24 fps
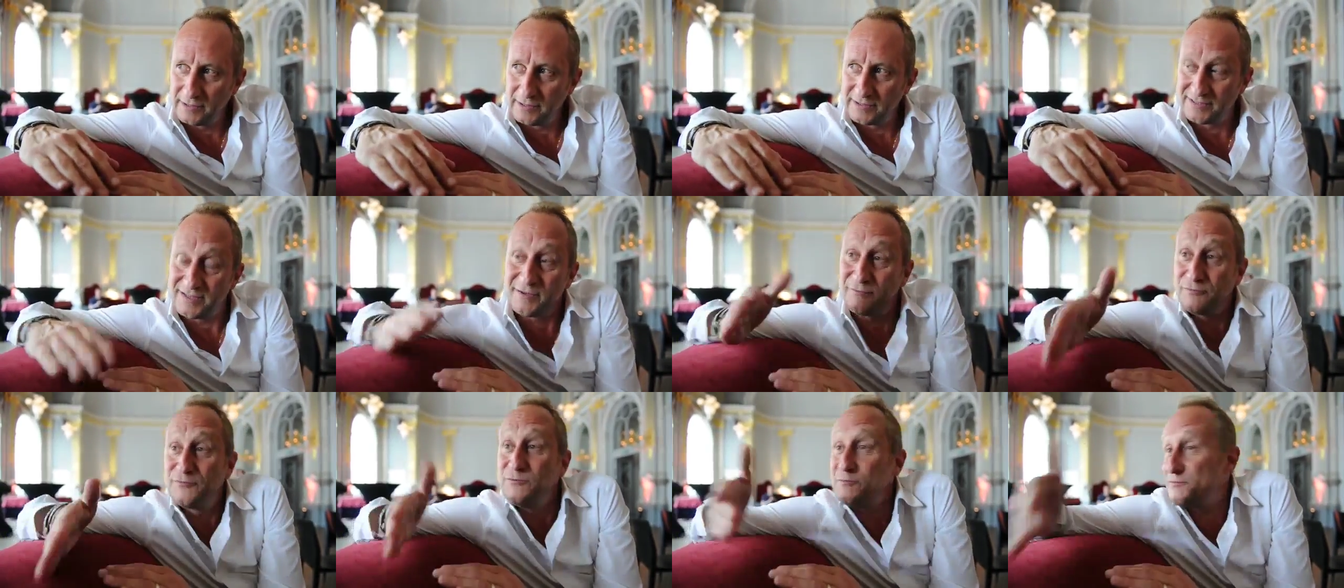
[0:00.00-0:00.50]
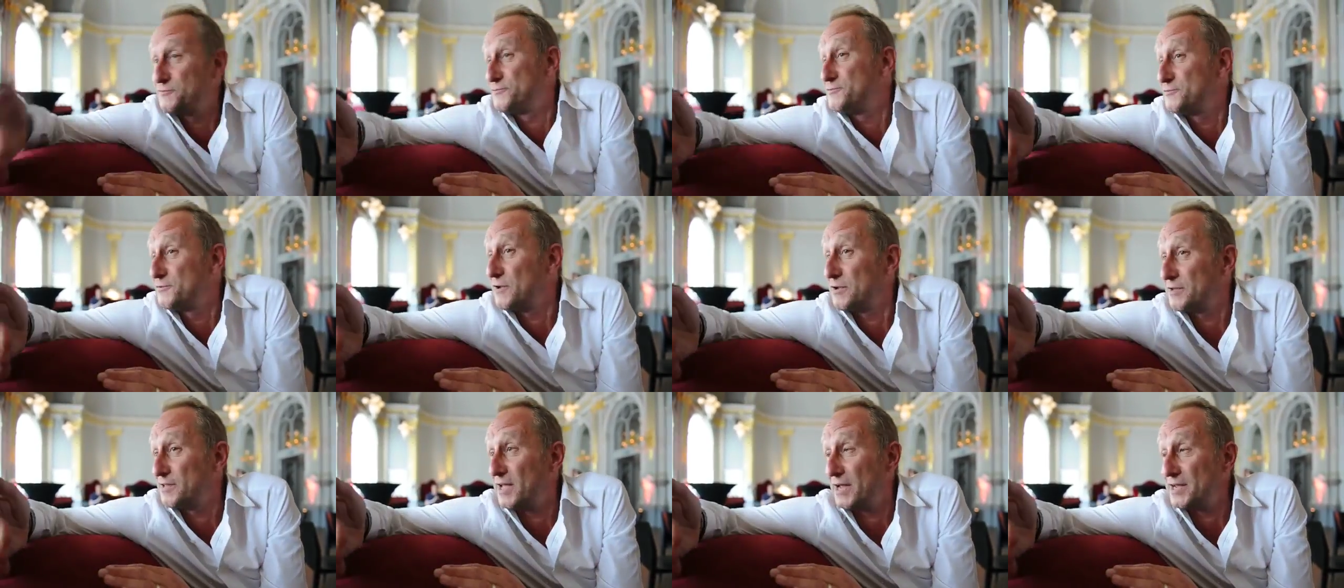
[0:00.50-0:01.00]
c'est vu
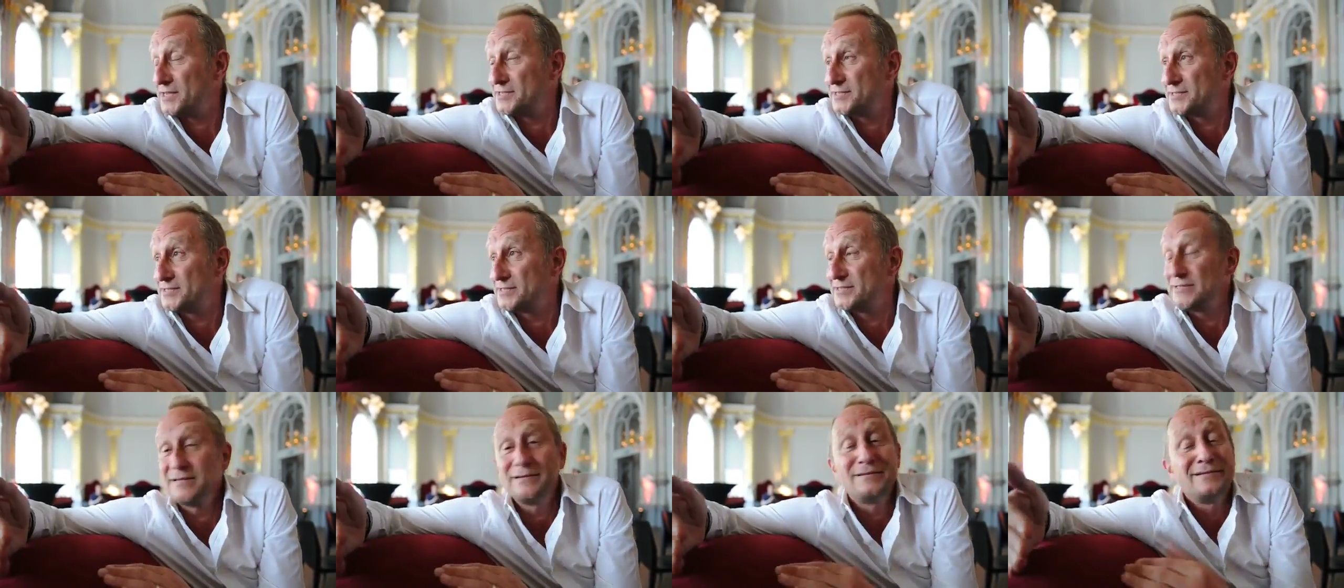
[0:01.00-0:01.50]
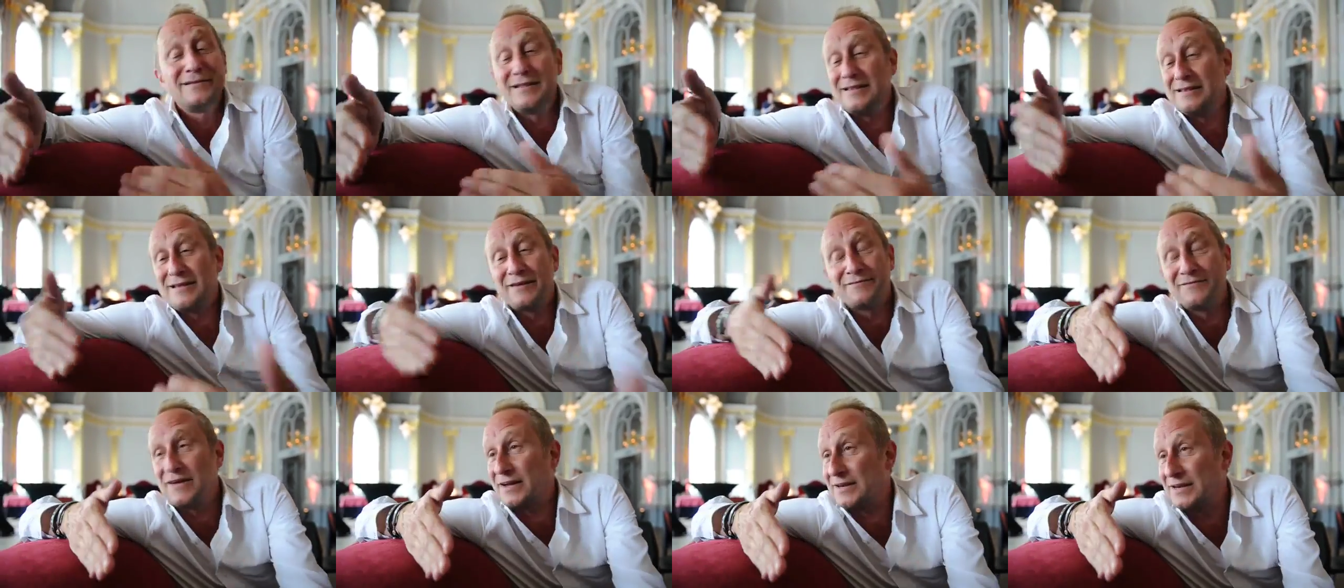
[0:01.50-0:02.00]
sous un axe,
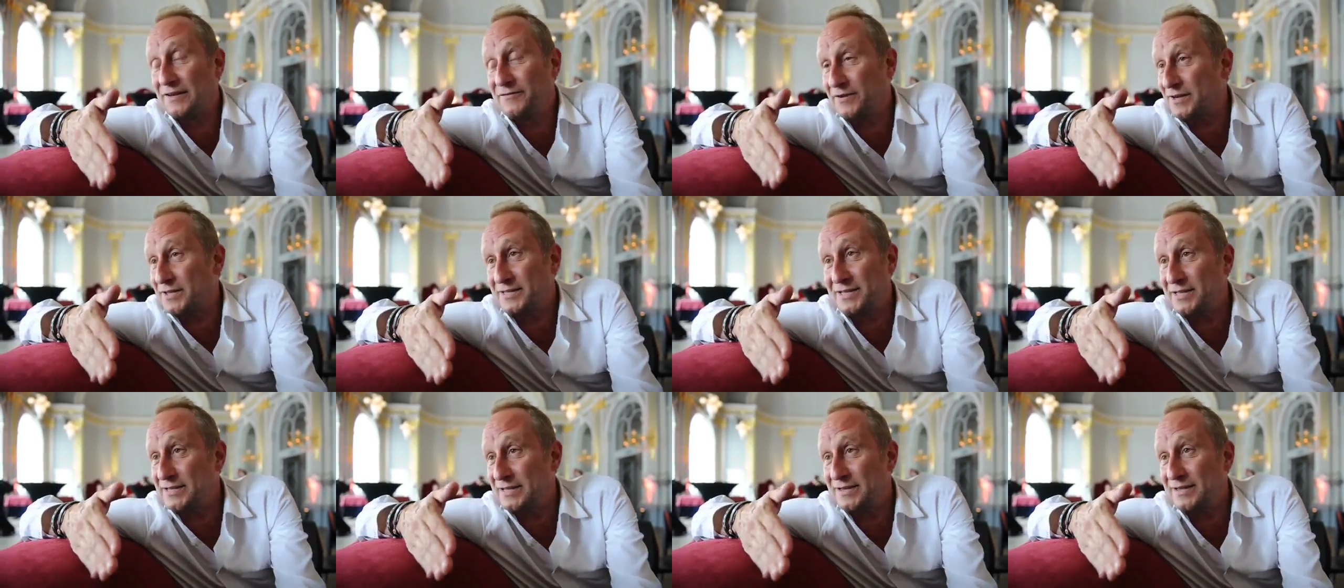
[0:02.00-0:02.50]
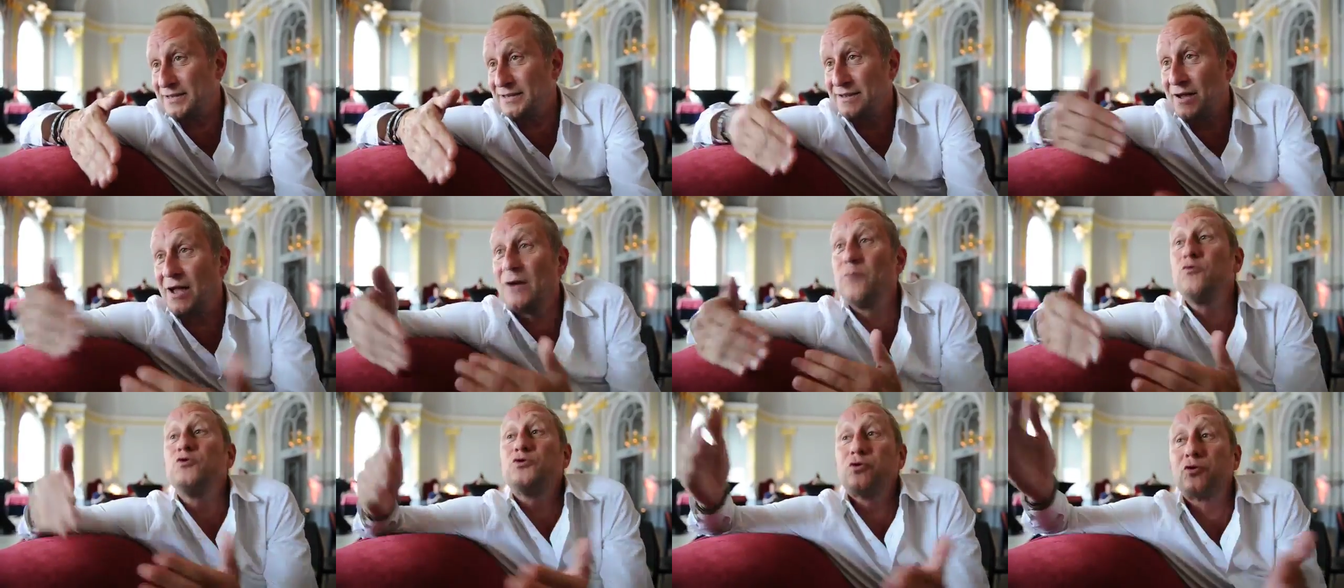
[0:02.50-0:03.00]
la, la
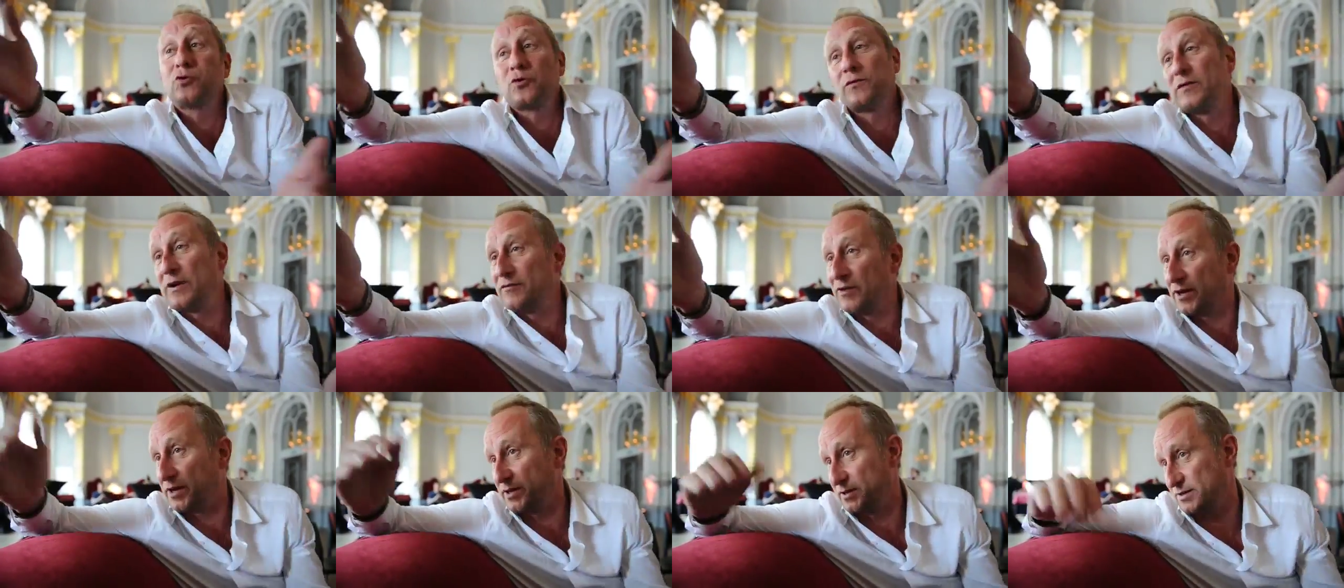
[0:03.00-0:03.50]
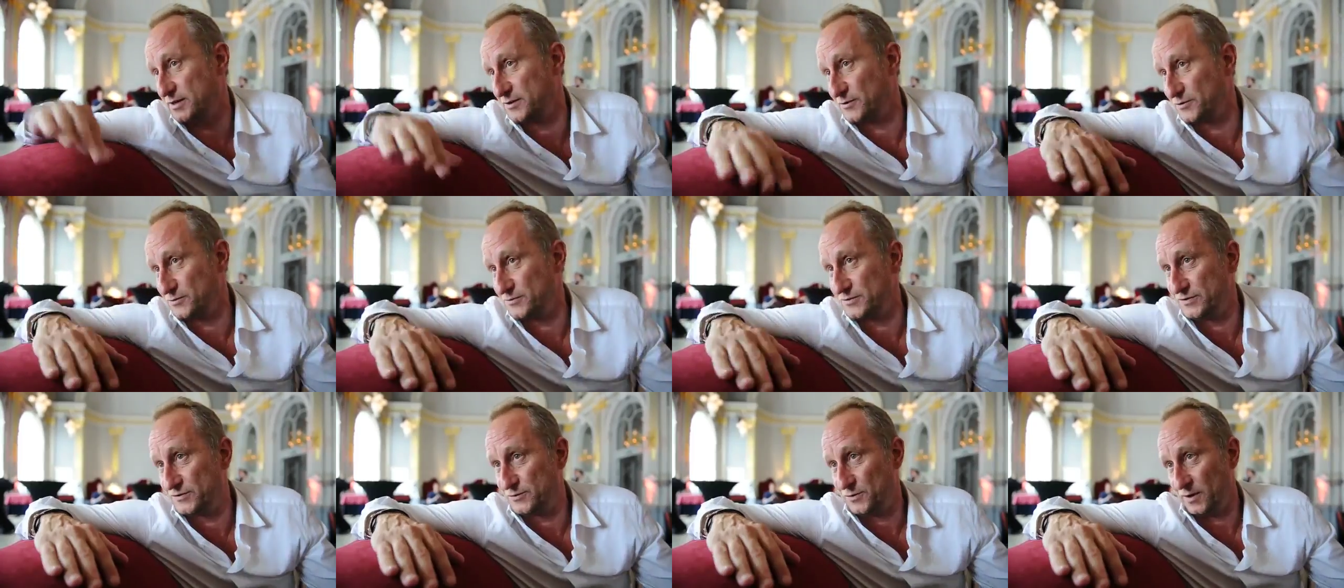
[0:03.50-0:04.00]
où se trouve la vérité
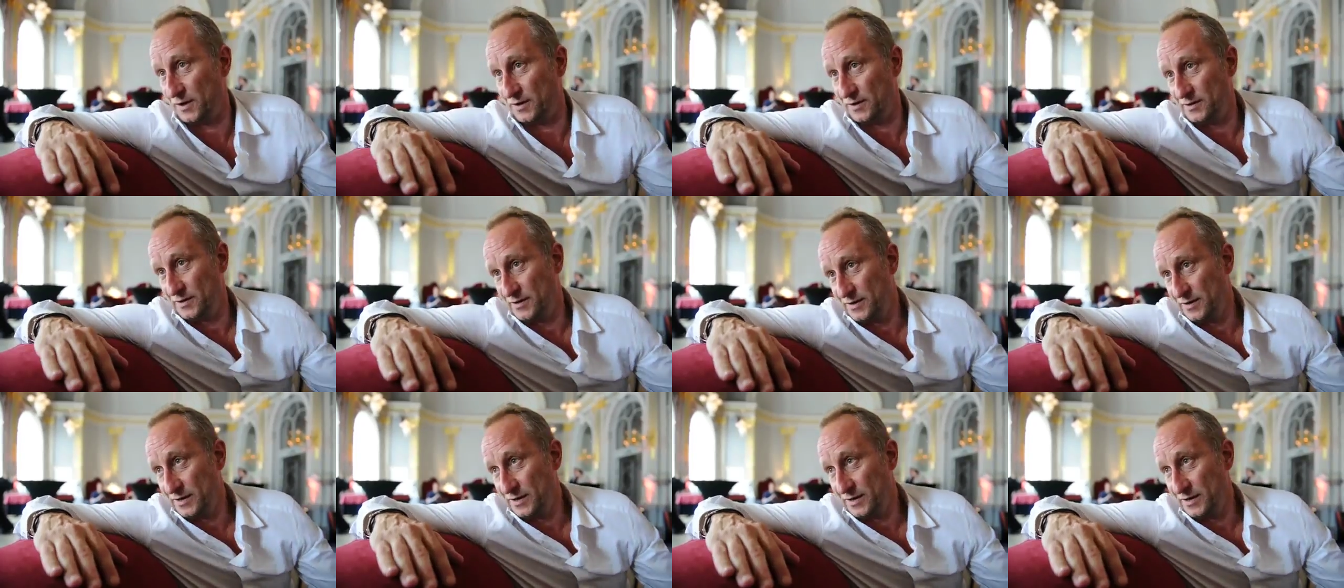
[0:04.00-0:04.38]
dans une histoire.